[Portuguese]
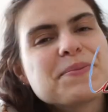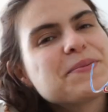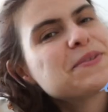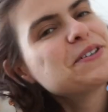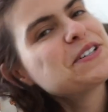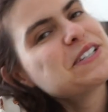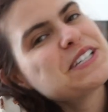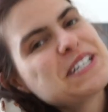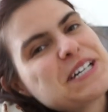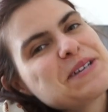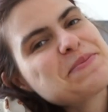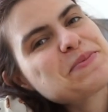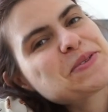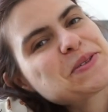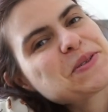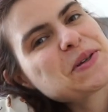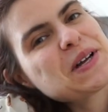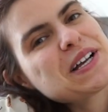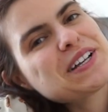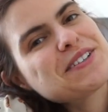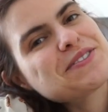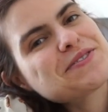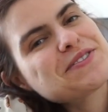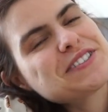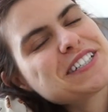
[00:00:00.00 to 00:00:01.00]
Bom dia
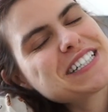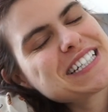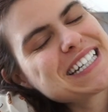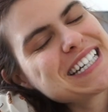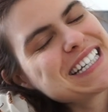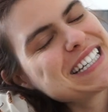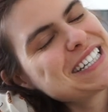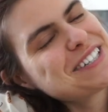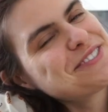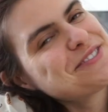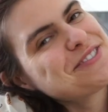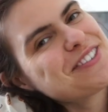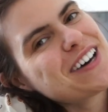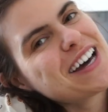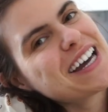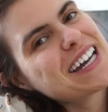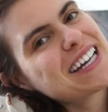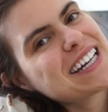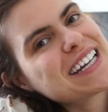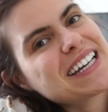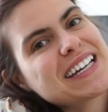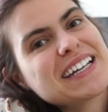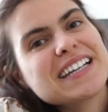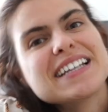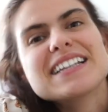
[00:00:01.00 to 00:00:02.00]
pessoal, feliz
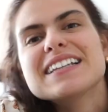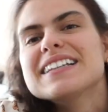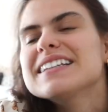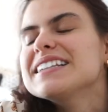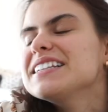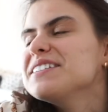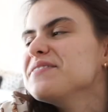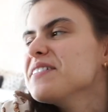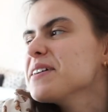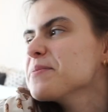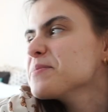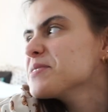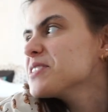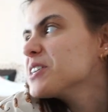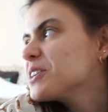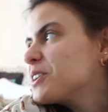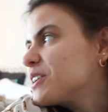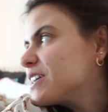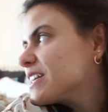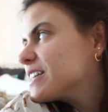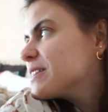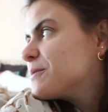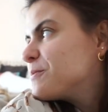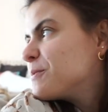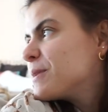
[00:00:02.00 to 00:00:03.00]
quinta-feira Tivemos
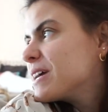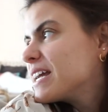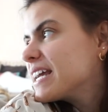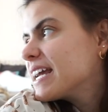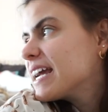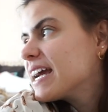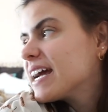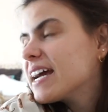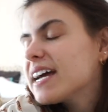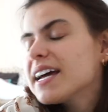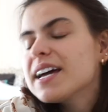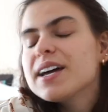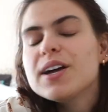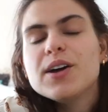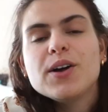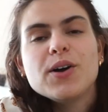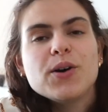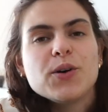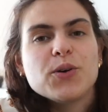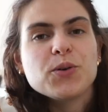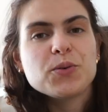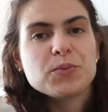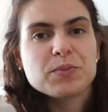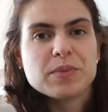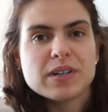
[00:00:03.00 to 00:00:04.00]
agora de manhã
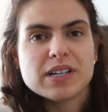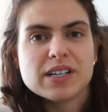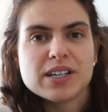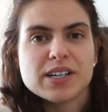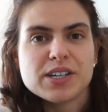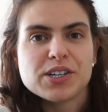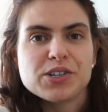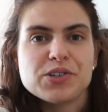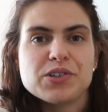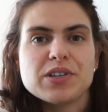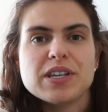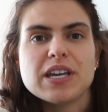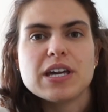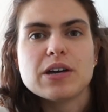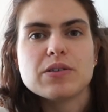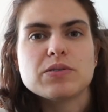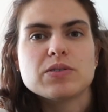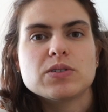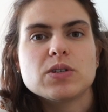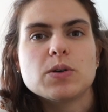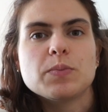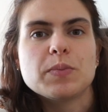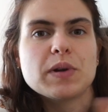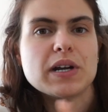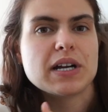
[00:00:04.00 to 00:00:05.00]
uma reunião
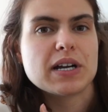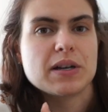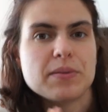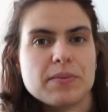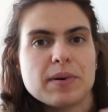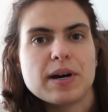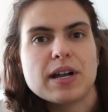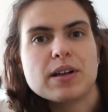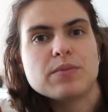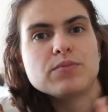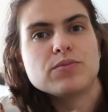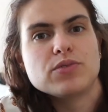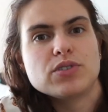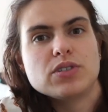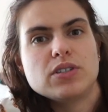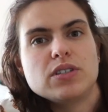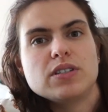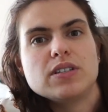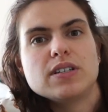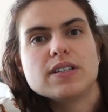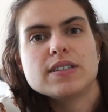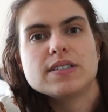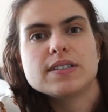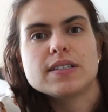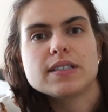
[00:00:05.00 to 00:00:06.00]
só para acabarmos
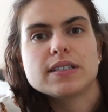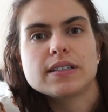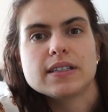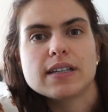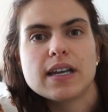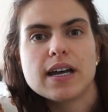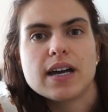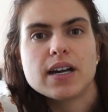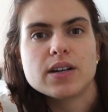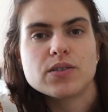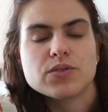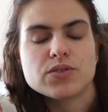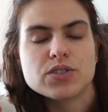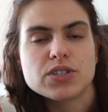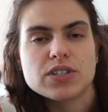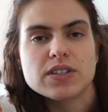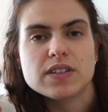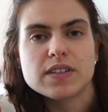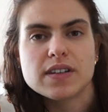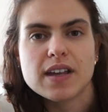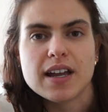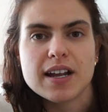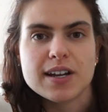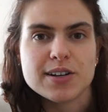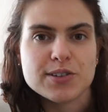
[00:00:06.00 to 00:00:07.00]
de acertar uns
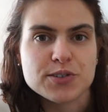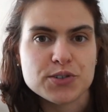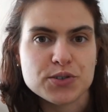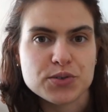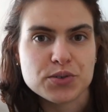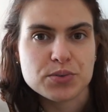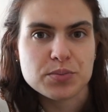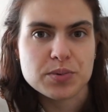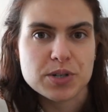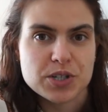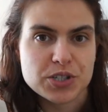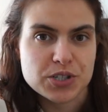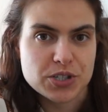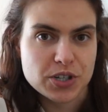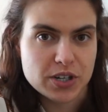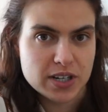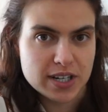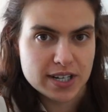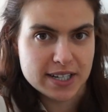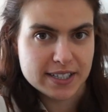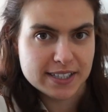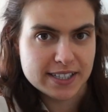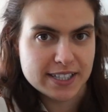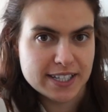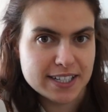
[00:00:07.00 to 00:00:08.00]
detalhes sobre a
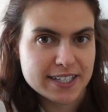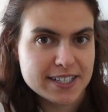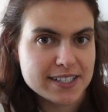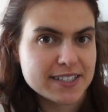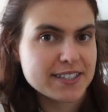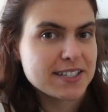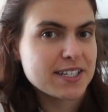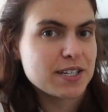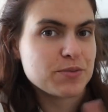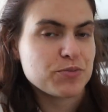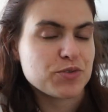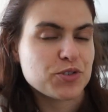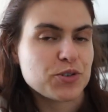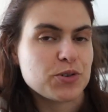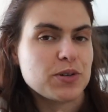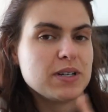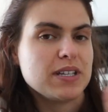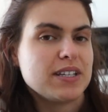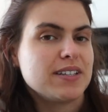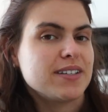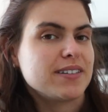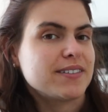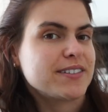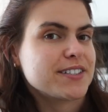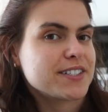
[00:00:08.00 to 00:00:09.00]
história clínica que tínhamos
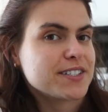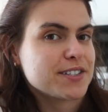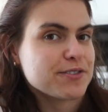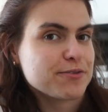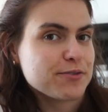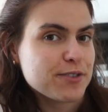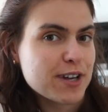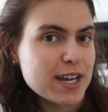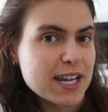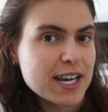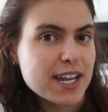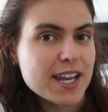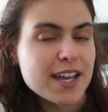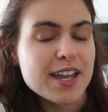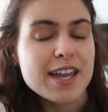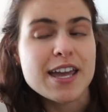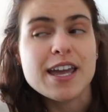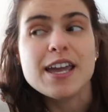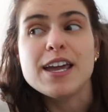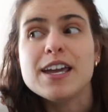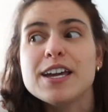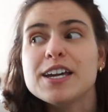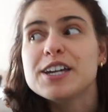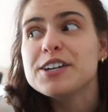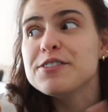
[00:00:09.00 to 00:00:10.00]
escolhido na terça-feira,
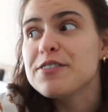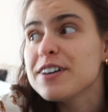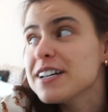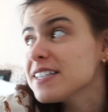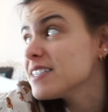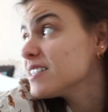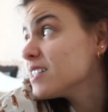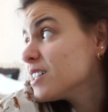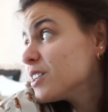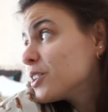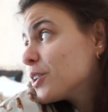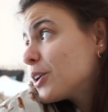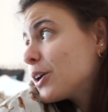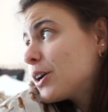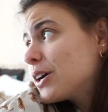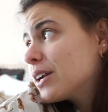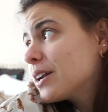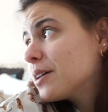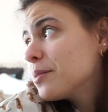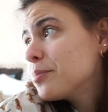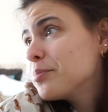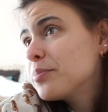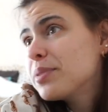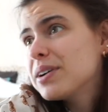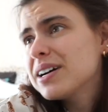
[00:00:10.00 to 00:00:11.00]
que vai ser
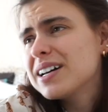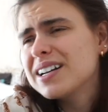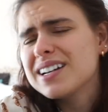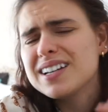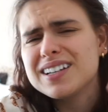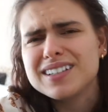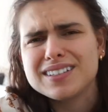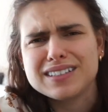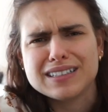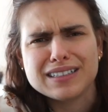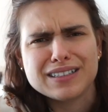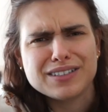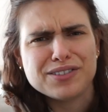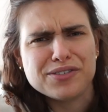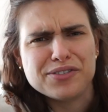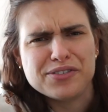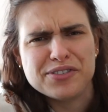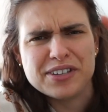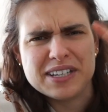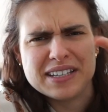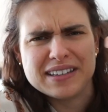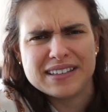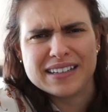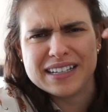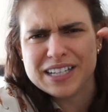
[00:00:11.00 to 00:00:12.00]
agora para
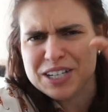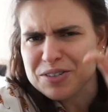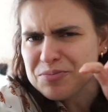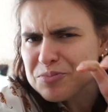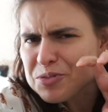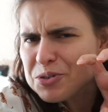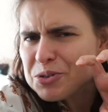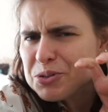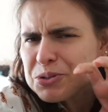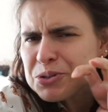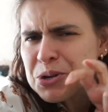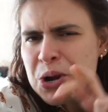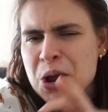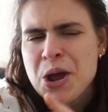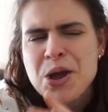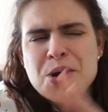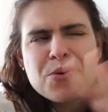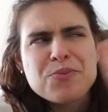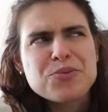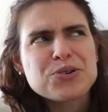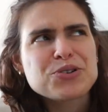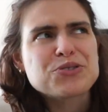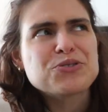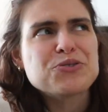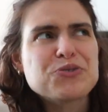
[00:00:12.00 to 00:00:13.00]
defendermos,
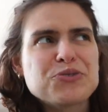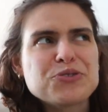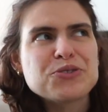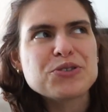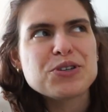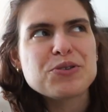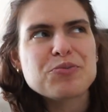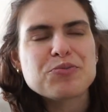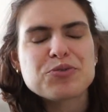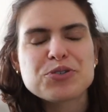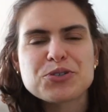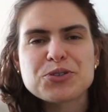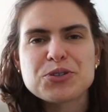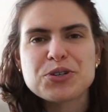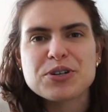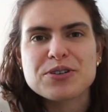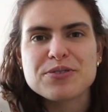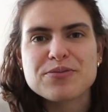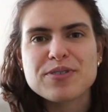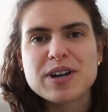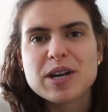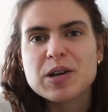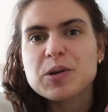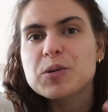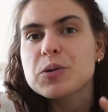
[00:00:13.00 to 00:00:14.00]
porque no fundo a professora
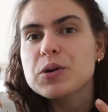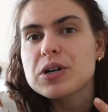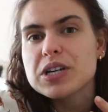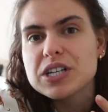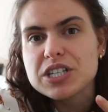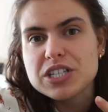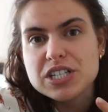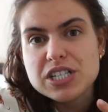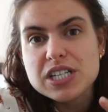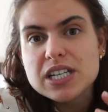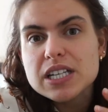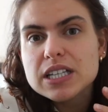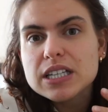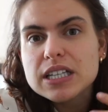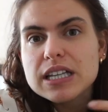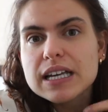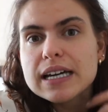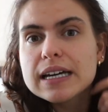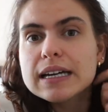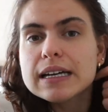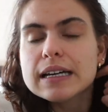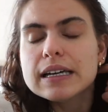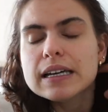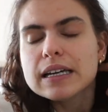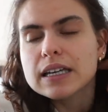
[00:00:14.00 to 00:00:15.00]
vai
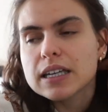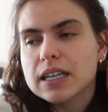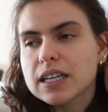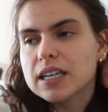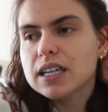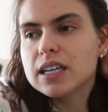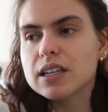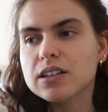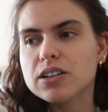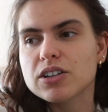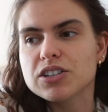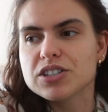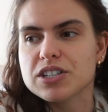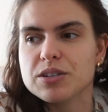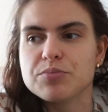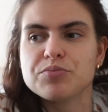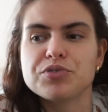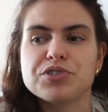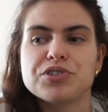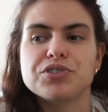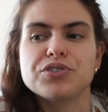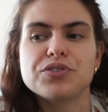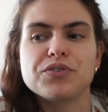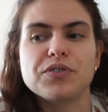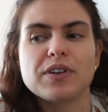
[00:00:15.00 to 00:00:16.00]
corrigi-la e nós temos
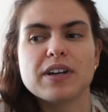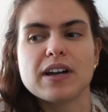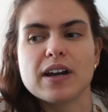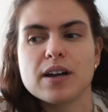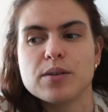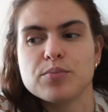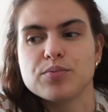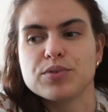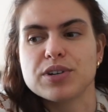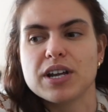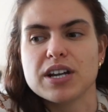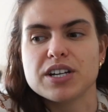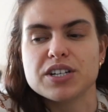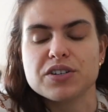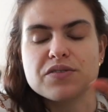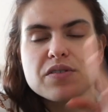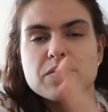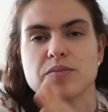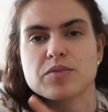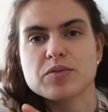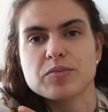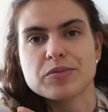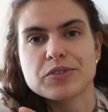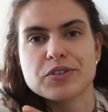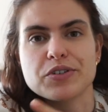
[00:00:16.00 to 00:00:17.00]
que justificar porque é que
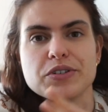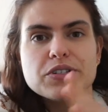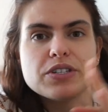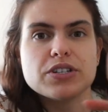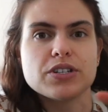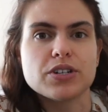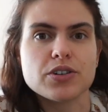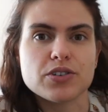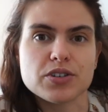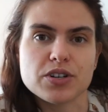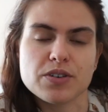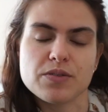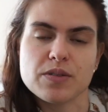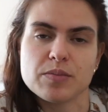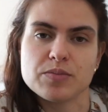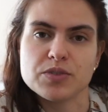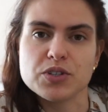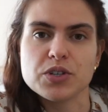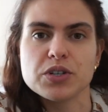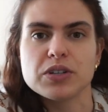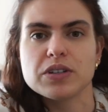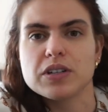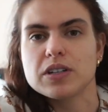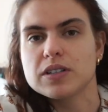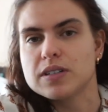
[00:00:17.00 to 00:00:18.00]
escrevemos umas coisas, não escrevemos
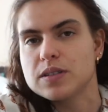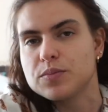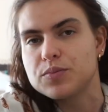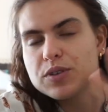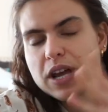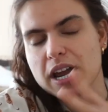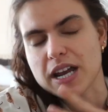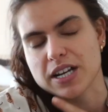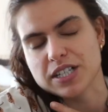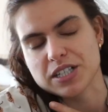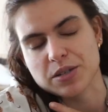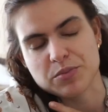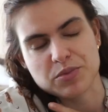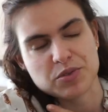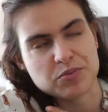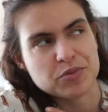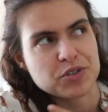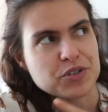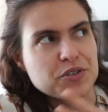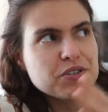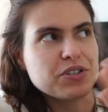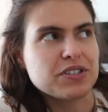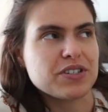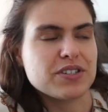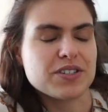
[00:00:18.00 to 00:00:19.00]
outras e porque é que achamos umas
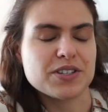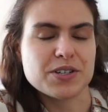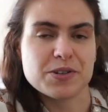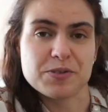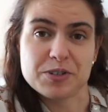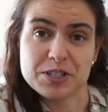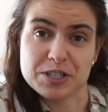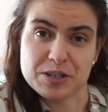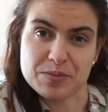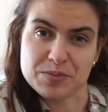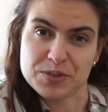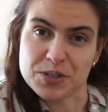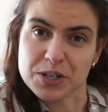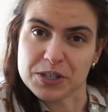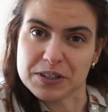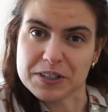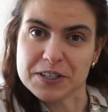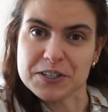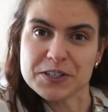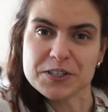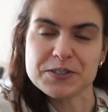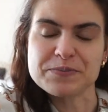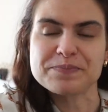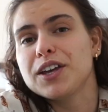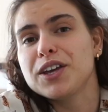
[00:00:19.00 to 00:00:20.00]
coisas e não achamos
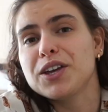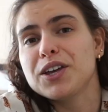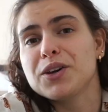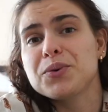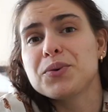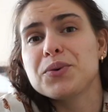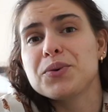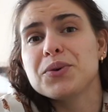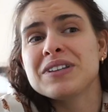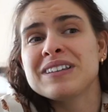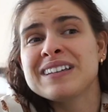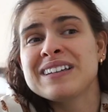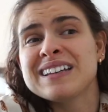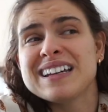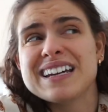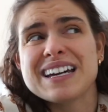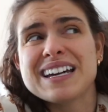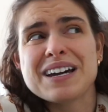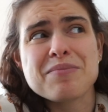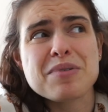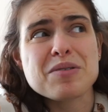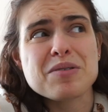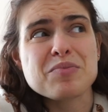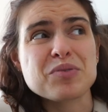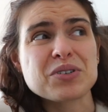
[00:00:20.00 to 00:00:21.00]
outras. Eu ontem
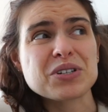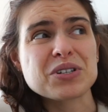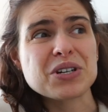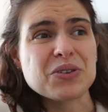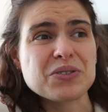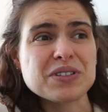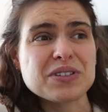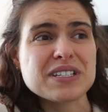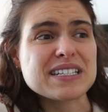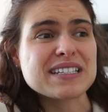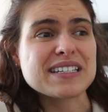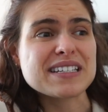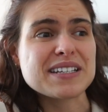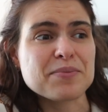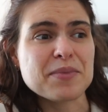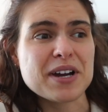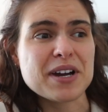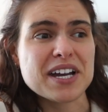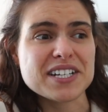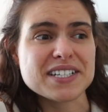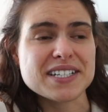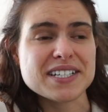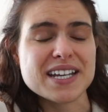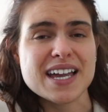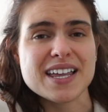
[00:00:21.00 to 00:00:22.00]
acabei por não dizer
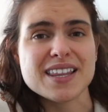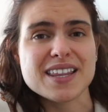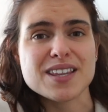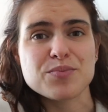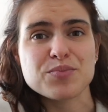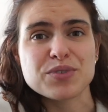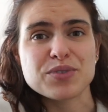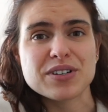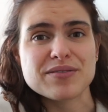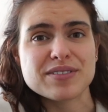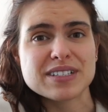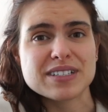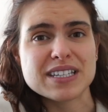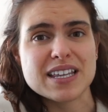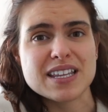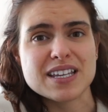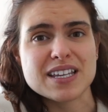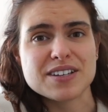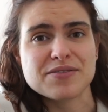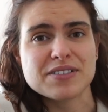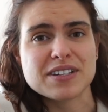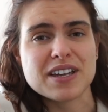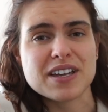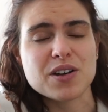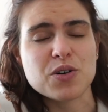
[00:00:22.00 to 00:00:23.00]
mais nada, porque a verdade é
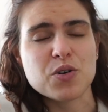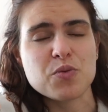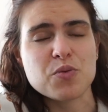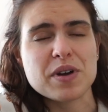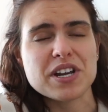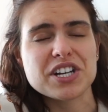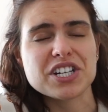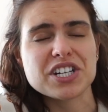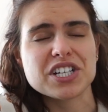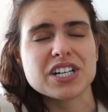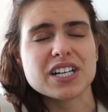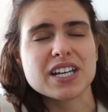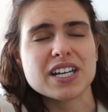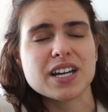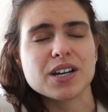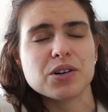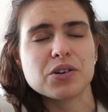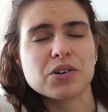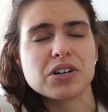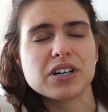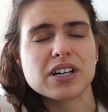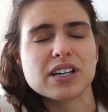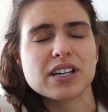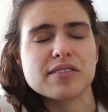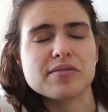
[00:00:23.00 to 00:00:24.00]
que fiquei com uma enxaqueca
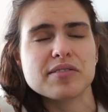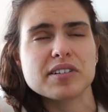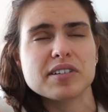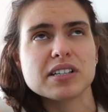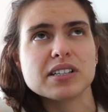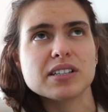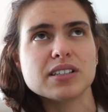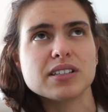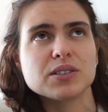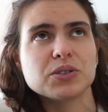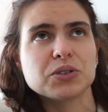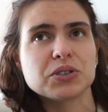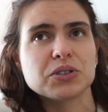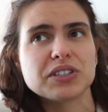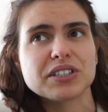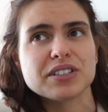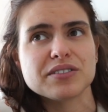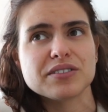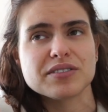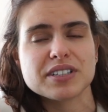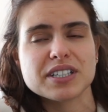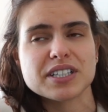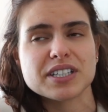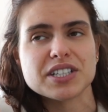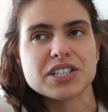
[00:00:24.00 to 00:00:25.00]
horrível outra
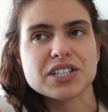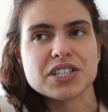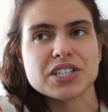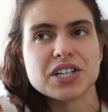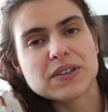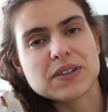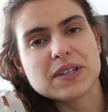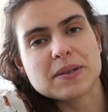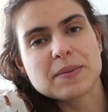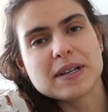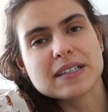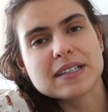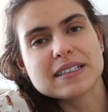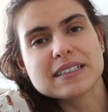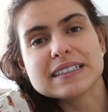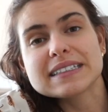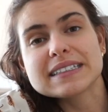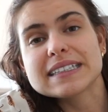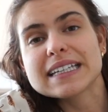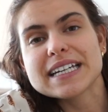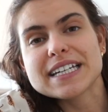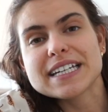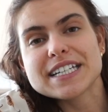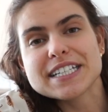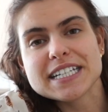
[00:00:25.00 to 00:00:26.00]
vez. A malta que
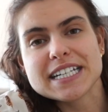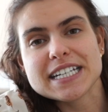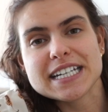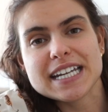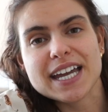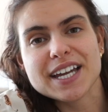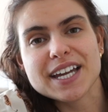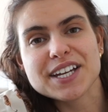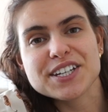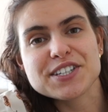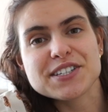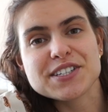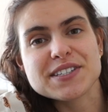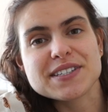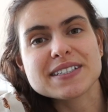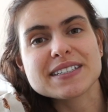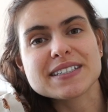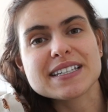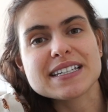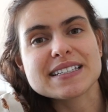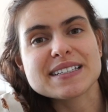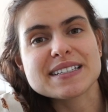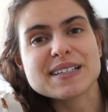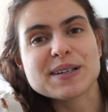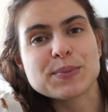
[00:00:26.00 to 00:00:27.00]
tem enxaquecas de
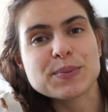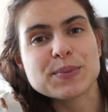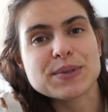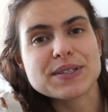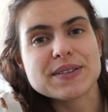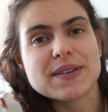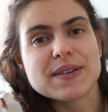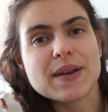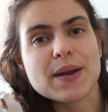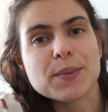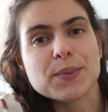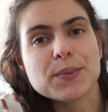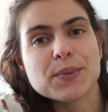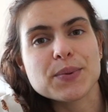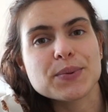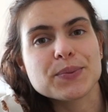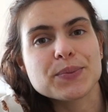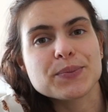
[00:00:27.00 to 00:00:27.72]
certeza que percebe.